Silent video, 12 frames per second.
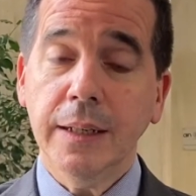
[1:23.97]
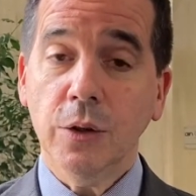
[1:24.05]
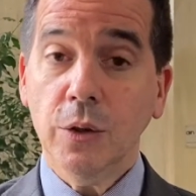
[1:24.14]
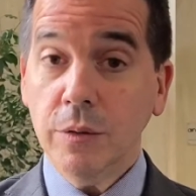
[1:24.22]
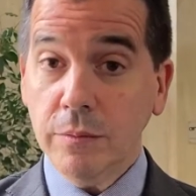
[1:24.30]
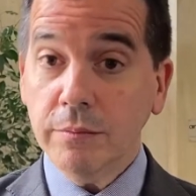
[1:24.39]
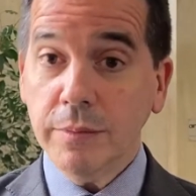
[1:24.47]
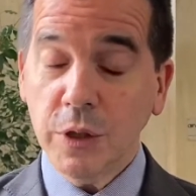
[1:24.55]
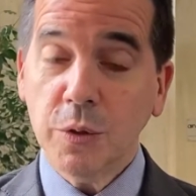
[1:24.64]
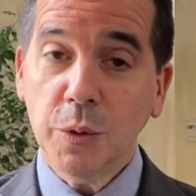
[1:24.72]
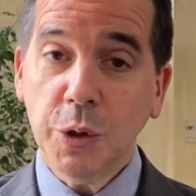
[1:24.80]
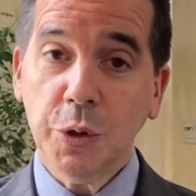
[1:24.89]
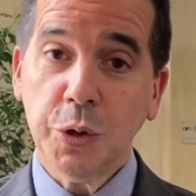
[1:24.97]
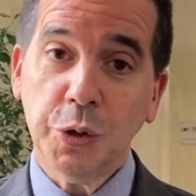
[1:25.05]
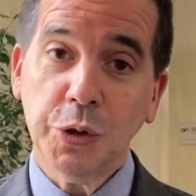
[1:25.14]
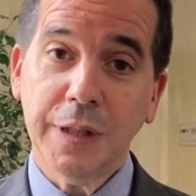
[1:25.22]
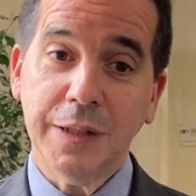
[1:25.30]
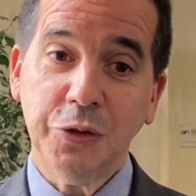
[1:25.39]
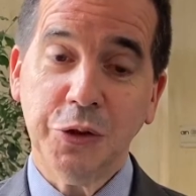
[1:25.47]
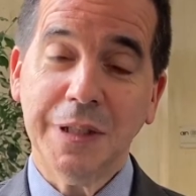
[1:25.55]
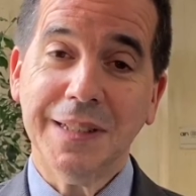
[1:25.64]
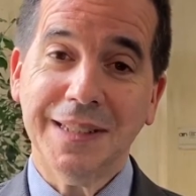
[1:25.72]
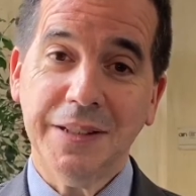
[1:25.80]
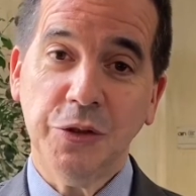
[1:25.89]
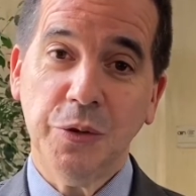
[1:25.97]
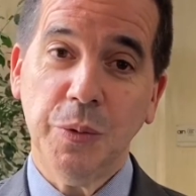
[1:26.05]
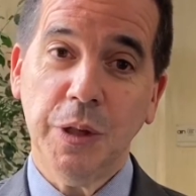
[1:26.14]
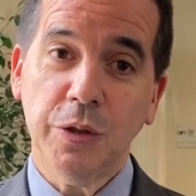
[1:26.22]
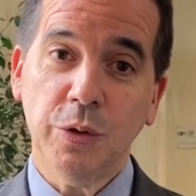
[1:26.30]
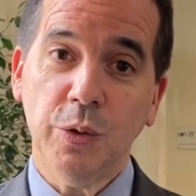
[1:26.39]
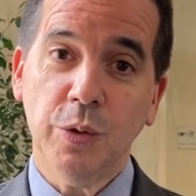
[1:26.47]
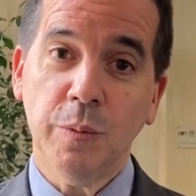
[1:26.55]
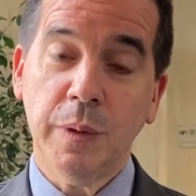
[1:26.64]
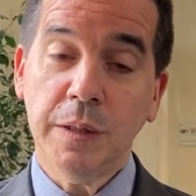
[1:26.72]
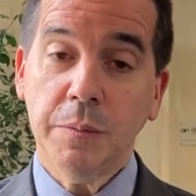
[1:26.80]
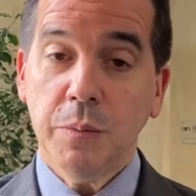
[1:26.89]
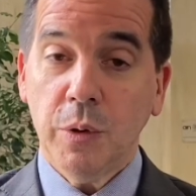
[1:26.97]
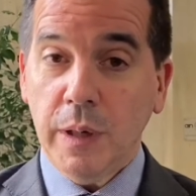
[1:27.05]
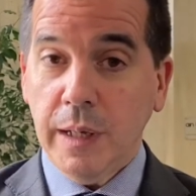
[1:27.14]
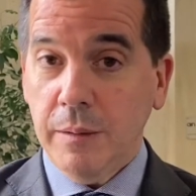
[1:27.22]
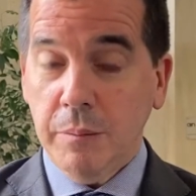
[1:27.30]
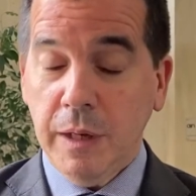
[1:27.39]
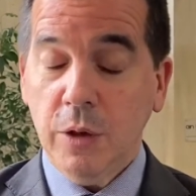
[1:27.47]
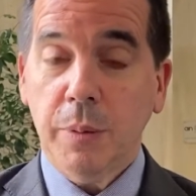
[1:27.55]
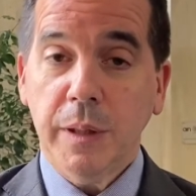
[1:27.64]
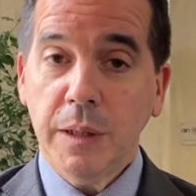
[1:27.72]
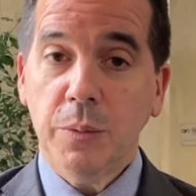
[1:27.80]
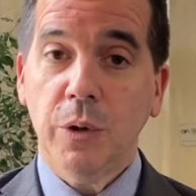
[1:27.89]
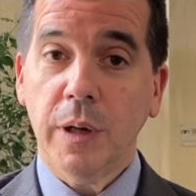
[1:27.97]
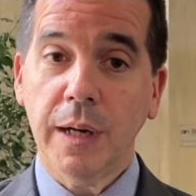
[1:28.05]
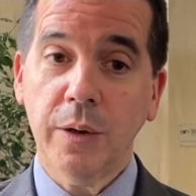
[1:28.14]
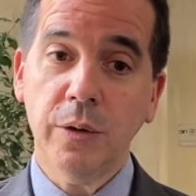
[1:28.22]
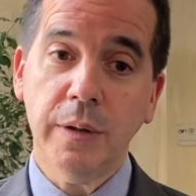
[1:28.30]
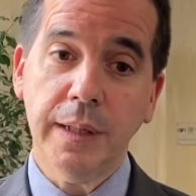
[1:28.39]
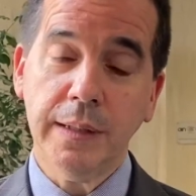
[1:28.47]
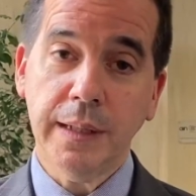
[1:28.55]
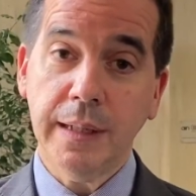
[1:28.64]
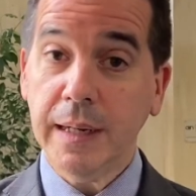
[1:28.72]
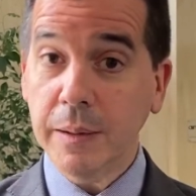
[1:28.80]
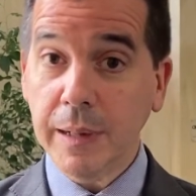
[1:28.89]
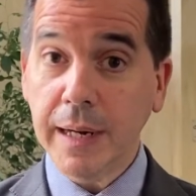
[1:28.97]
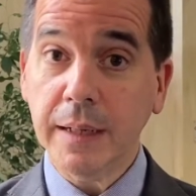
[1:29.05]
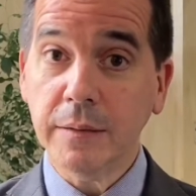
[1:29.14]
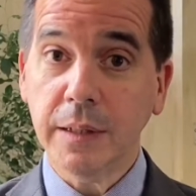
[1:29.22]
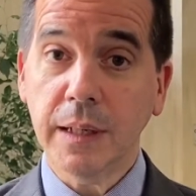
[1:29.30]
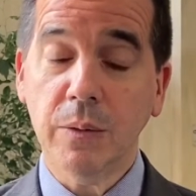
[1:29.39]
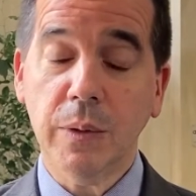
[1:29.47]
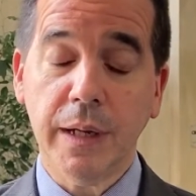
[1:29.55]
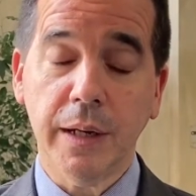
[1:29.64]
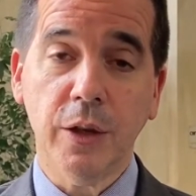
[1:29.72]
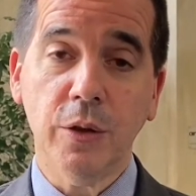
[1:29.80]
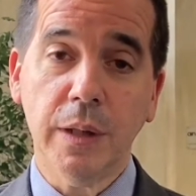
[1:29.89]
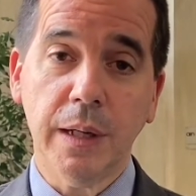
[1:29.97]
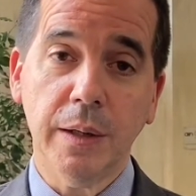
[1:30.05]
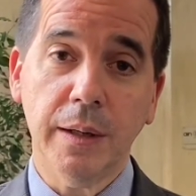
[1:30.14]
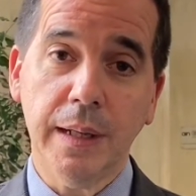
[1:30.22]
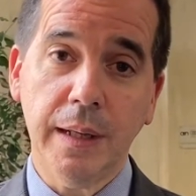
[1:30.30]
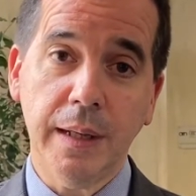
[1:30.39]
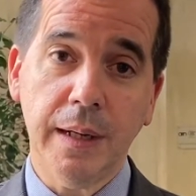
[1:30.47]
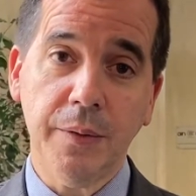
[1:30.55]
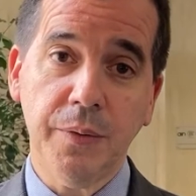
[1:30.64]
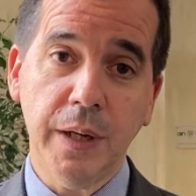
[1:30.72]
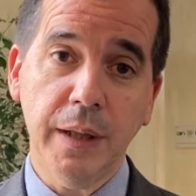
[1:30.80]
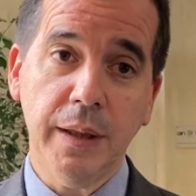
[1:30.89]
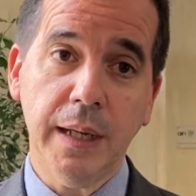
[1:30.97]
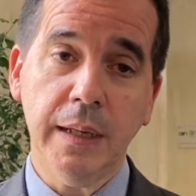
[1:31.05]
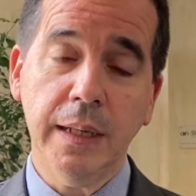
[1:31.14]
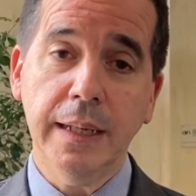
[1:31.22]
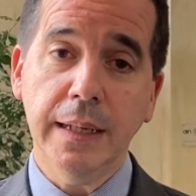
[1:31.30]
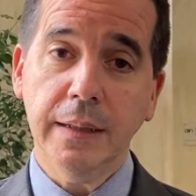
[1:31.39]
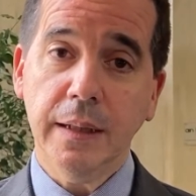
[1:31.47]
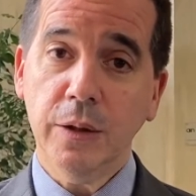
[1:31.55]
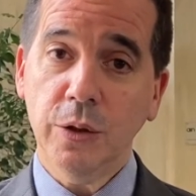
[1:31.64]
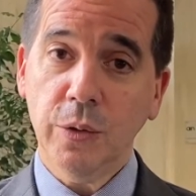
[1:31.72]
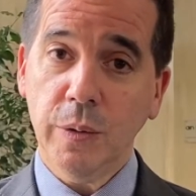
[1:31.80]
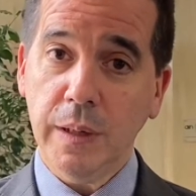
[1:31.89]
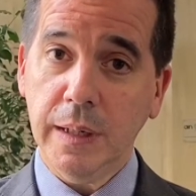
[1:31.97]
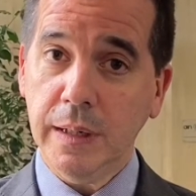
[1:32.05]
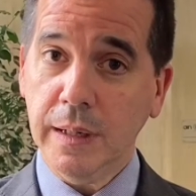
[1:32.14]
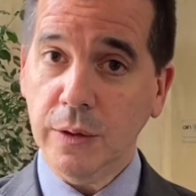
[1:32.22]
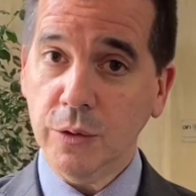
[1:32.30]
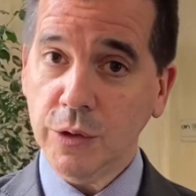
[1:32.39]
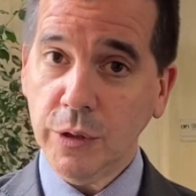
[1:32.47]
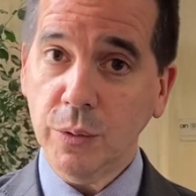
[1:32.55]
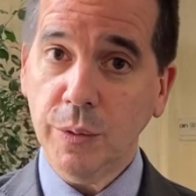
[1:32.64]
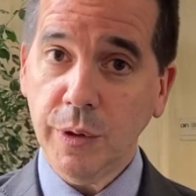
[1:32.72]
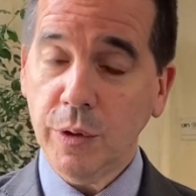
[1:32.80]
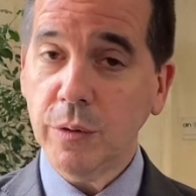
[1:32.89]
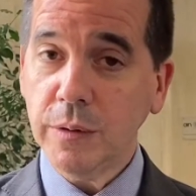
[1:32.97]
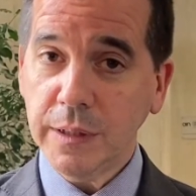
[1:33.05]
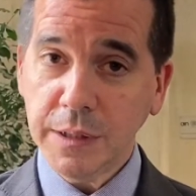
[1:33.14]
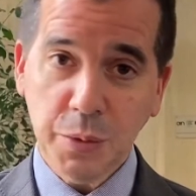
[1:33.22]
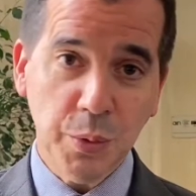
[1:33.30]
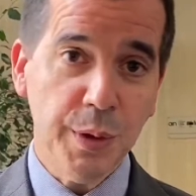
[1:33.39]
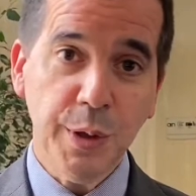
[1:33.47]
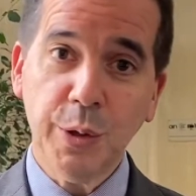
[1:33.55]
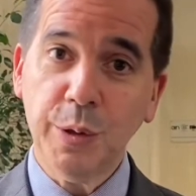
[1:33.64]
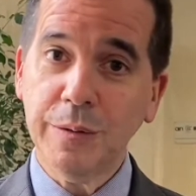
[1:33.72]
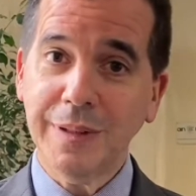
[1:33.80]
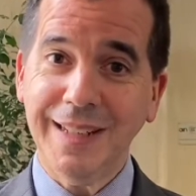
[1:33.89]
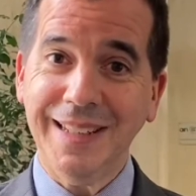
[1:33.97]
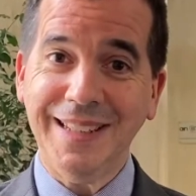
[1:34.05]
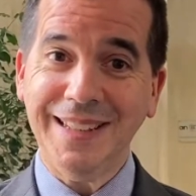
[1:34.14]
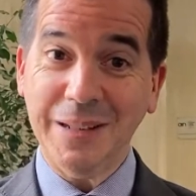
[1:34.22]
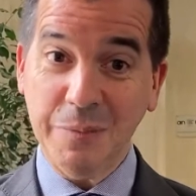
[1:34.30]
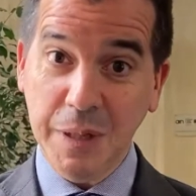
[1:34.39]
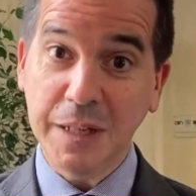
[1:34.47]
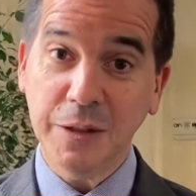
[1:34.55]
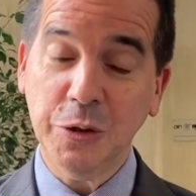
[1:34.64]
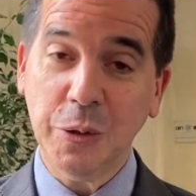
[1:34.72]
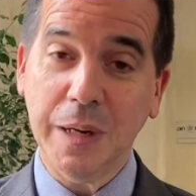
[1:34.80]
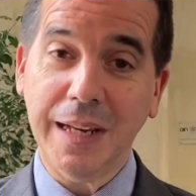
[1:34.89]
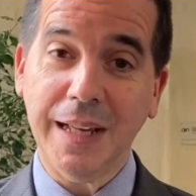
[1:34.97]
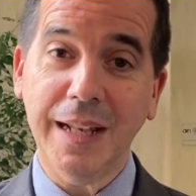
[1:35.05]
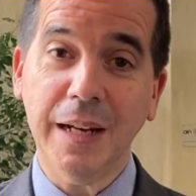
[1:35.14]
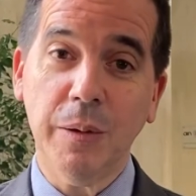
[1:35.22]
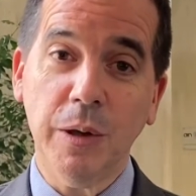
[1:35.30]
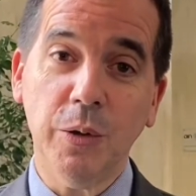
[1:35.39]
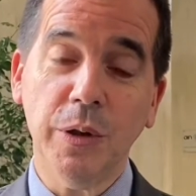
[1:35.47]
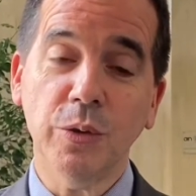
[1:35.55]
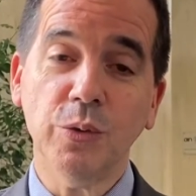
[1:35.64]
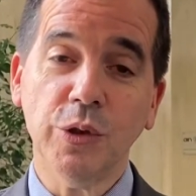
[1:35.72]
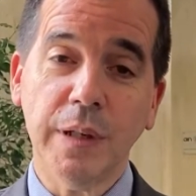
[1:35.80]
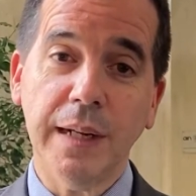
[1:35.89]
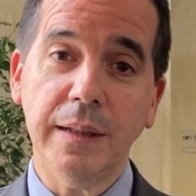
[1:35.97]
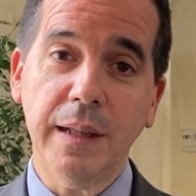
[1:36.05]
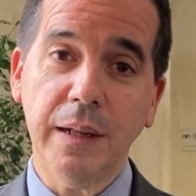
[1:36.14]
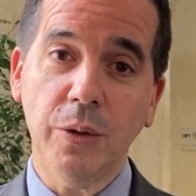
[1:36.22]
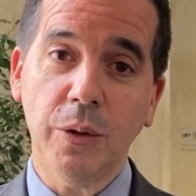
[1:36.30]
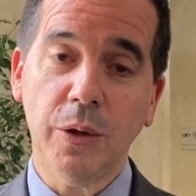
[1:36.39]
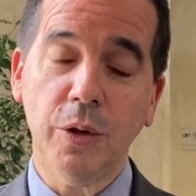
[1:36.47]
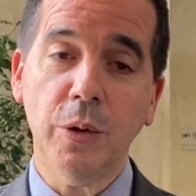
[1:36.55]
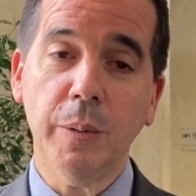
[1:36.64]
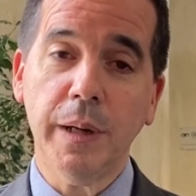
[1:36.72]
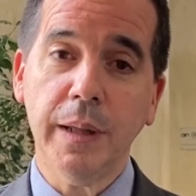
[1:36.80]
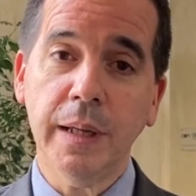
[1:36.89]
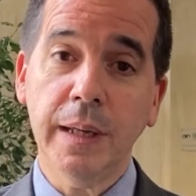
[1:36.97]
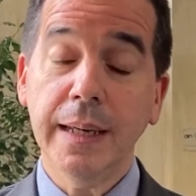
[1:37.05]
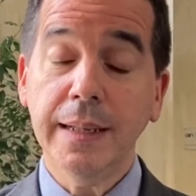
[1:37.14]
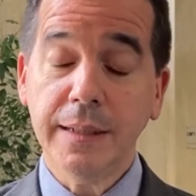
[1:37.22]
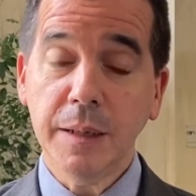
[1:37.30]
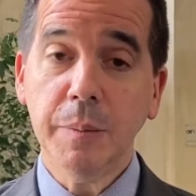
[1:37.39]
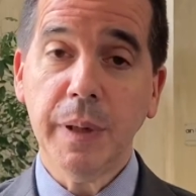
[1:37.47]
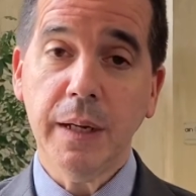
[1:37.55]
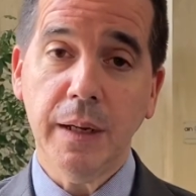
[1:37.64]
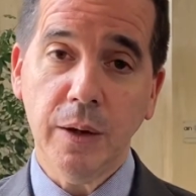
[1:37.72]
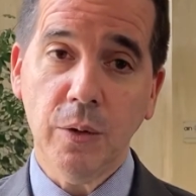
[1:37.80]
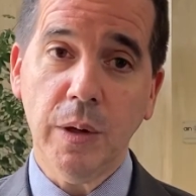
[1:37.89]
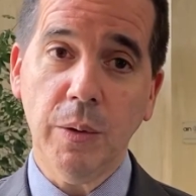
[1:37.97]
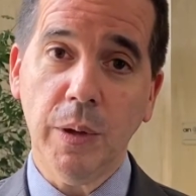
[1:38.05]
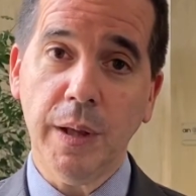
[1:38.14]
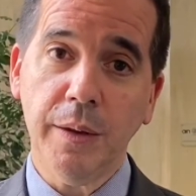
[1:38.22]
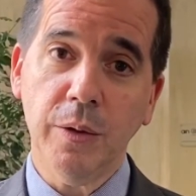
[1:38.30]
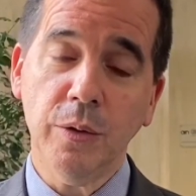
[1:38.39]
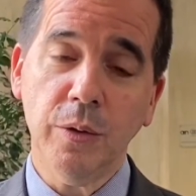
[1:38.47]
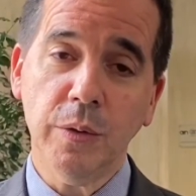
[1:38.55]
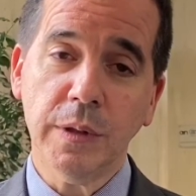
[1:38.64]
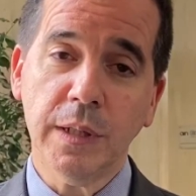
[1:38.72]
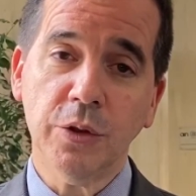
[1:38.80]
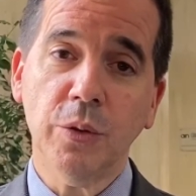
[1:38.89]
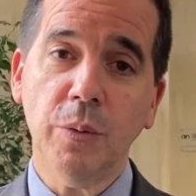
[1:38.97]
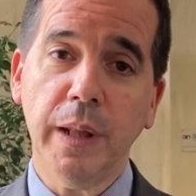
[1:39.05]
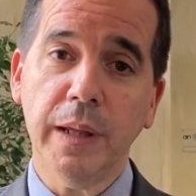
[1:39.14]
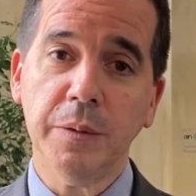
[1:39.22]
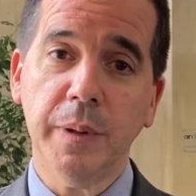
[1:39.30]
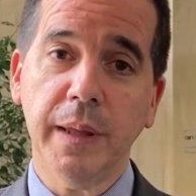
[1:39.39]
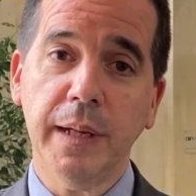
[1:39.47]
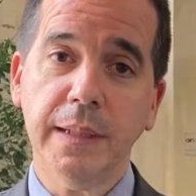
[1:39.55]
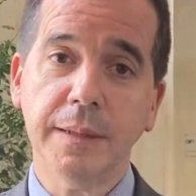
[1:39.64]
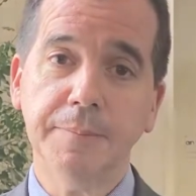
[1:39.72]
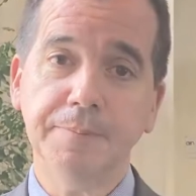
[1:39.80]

con, como digo, con estas otras tres comunidades autónomas, porque el objetivo claro es que Navarra sea una región de, de referencia, tanto en la constitución, distribución y eh, también en toda la cadena de valor industrial del hidrógeno verde, siempre en colaboración con nuestras comunidades vecinas.